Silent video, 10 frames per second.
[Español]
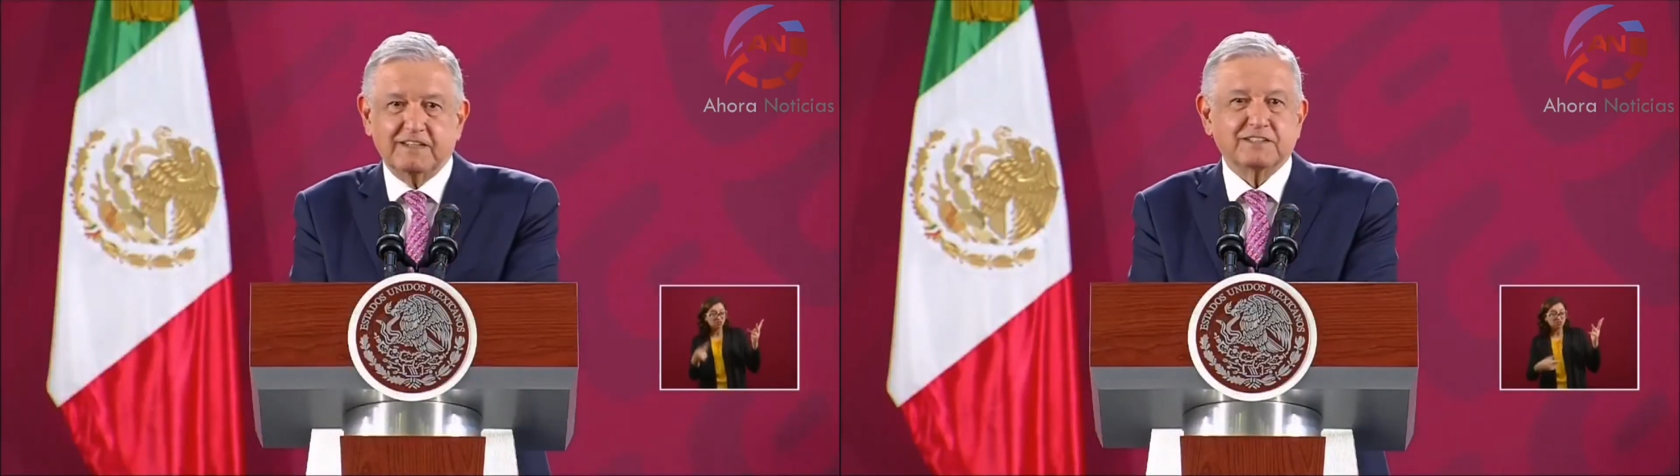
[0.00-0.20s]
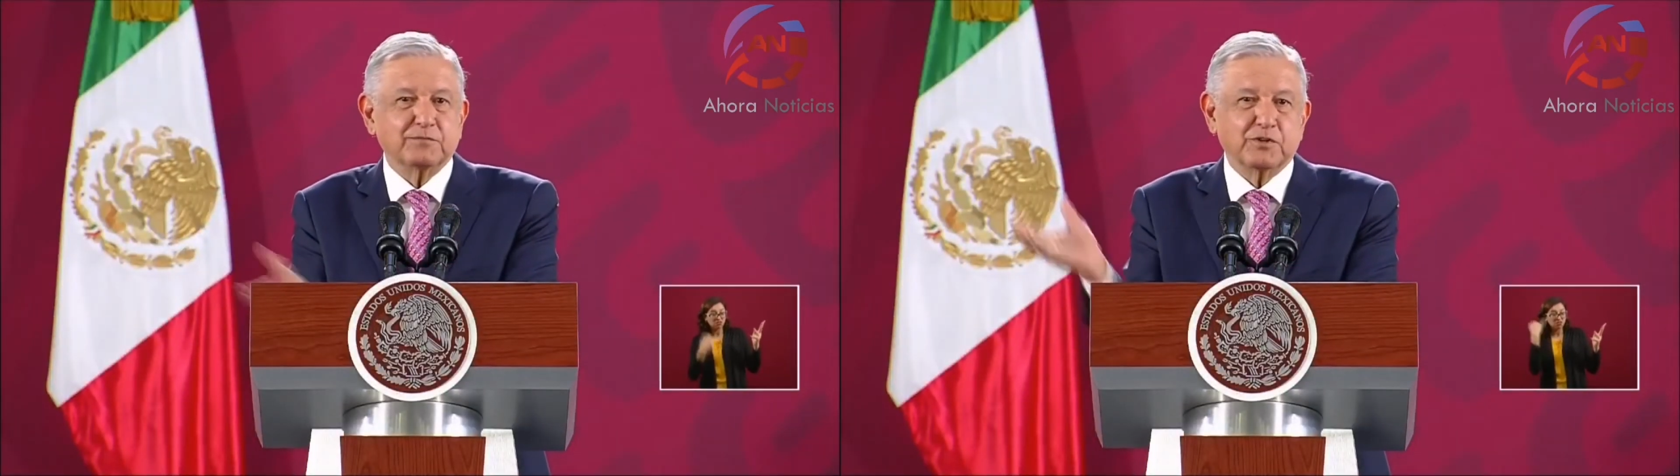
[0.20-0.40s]

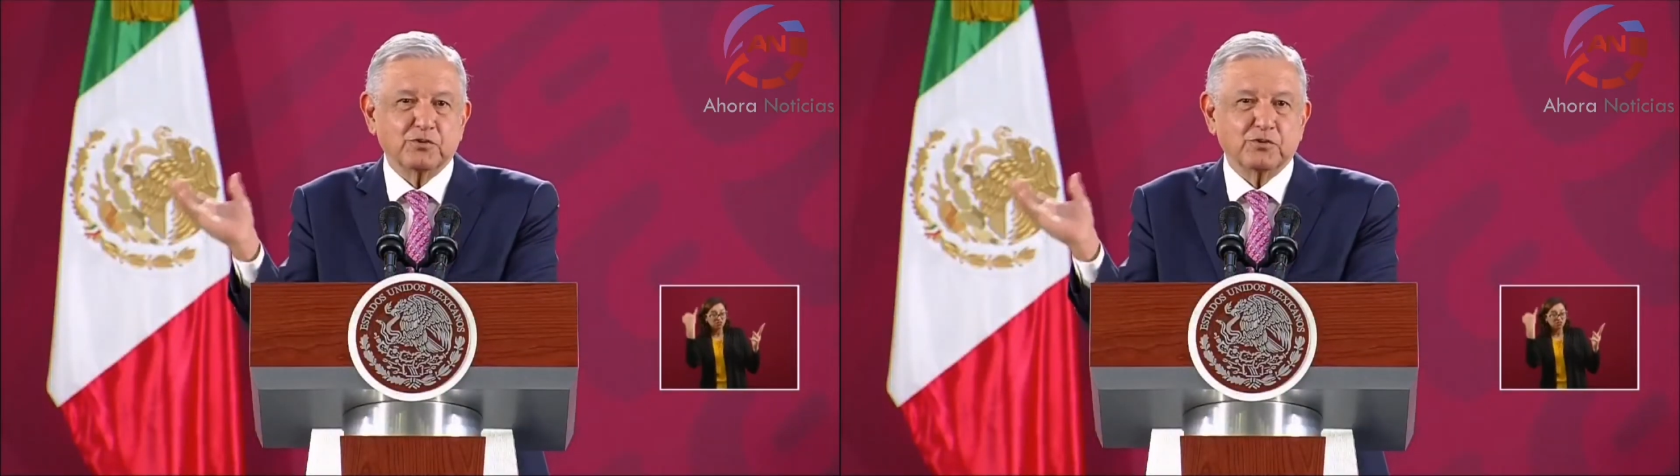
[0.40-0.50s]
es de mi